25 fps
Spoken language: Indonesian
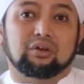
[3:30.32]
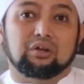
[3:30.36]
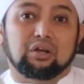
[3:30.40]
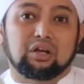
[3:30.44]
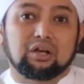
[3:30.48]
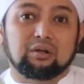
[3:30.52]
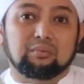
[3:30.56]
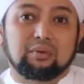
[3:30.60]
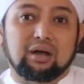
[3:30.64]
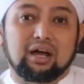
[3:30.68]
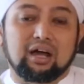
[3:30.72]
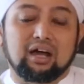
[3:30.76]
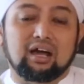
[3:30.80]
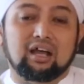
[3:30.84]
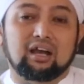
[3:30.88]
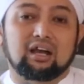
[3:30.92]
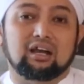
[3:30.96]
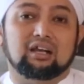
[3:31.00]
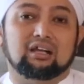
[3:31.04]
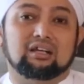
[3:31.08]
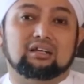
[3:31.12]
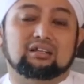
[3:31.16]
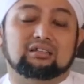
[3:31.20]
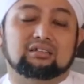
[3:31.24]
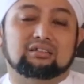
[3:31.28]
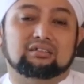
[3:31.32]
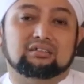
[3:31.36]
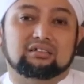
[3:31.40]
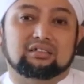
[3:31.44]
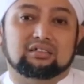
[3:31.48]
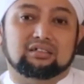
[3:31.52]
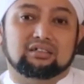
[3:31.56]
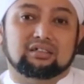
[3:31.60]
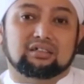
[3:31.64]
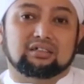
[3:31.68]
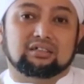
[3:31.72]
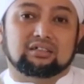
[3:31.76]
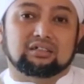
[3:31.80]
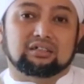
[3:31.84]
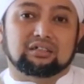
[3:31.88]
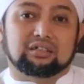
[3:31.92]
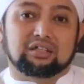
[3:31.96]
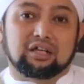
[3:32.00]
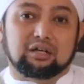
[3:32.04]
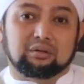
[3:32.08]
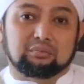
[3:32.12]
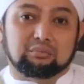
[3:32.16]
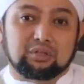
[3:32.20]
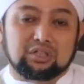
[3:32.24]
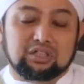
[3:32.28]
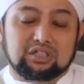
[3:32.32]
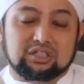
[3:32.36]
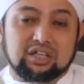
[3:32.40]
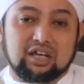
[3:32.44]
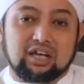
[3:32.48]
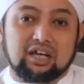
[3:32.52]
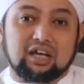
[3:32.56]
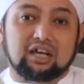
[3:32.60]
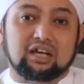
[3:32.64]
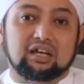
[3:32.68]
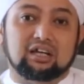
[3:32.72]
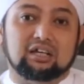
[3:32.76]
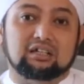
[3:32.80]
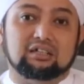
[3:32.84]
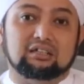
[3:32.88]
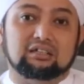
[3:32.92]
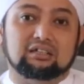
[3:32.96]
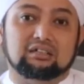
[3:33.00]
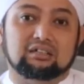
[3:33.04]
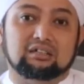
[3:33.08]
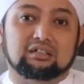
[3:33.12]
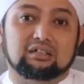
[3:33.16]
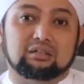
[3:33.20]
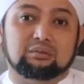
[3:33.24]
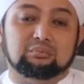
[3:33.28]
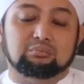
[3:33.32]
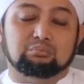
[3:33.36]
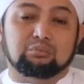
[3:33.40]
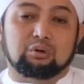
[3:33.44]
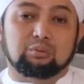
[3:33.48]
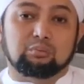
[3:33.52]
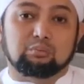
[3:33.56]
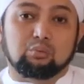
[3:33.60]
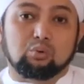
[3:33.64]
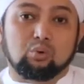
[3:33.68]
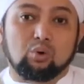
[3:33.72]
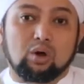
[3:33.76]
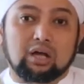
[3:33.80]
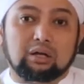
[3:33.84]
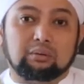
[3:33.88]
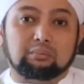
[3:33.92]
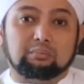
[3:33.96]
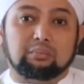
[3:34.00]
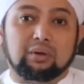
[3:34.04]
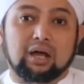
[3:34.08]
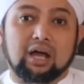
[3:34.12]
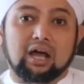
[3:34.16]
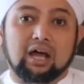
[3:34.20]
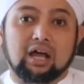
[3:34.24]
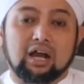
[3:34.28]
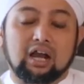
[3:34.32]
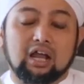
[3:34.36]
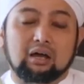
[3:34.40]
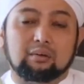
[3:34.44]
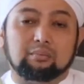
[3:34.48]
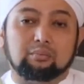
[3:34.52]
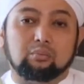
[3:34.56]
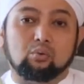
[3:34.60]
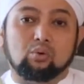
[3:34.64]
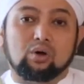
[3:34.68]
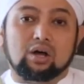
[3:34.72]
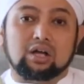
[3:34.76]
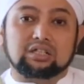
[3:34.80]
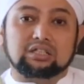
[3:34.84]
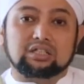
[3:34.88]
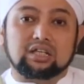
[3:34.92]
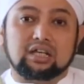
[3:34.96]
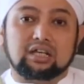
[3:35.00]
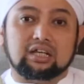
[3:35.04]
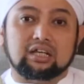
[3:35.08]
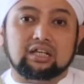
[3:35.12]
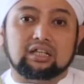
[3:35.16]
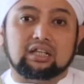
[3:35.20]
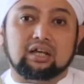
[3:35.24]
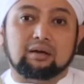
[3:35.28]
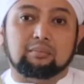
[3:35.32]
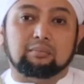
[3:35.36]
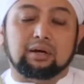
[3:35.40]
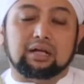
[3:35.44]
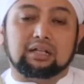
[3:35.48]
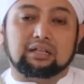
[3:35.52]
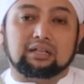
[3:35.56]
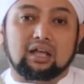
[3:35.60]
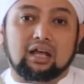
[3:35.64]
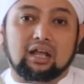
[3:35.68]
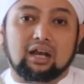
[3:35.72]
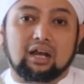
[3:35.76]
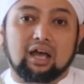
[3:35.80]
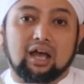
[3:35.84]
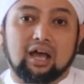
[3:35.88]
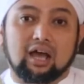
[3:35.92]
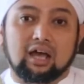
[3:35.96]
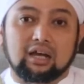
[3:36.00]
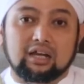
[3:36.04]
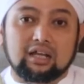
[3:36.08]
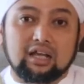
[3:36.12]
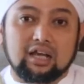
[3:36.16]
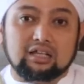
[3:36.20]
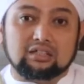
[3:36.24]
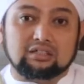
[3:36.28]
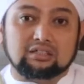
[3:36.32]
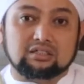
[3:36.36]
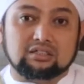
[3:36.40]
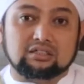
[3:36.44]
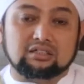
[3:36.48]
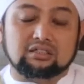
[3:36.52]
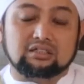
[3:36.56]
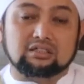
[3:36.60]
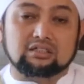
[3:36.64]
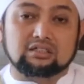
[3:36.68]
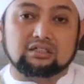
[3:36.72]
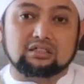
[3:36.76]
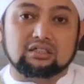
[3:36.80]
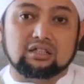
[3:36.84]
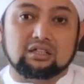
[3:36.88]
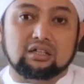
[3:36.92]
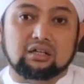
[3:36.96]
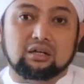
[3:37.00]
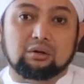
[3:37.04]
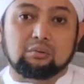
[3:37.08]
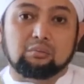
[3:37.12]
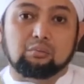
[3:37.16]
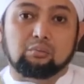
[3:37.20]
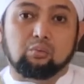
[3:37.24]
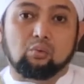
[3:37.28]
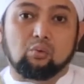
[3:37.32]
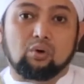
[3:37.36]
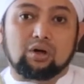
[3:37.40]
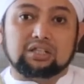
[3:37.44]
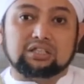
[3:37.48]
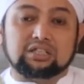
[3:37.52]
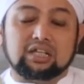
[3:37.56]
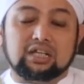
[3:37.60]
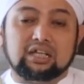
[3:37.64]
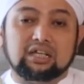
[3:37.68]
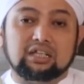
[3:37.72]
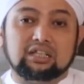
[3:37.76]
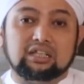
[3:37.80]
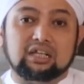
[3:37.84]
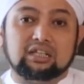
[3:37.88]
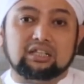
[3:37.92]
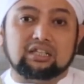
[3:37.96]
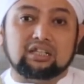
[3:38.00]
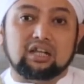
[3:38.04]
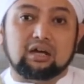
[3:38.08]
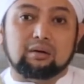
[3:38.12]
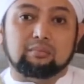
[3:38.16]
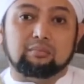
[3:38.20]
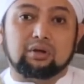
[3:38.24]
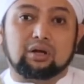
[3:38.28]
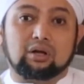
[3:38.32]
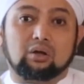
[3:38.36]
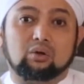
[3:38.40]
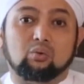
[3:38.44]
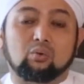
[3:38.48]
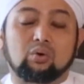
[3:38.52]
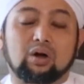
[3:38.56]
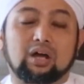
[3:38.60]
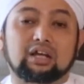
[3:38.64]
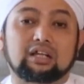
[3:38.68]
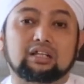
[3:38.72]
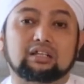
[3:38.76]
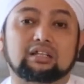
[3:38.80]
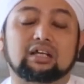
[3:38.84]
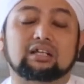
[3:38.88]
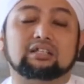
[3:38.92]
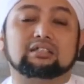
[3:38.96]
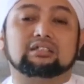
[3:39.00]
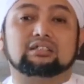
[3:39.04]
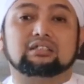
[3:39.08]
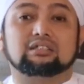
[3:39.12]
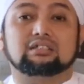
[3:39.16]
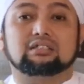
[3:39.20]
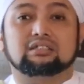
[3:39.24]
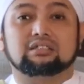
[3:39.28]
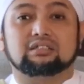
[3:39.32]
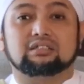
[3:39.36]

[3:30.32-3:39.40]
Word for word: Lima hal yang bisa membuat pahala puasa kita batal alias puasa kita tidak berkualitas.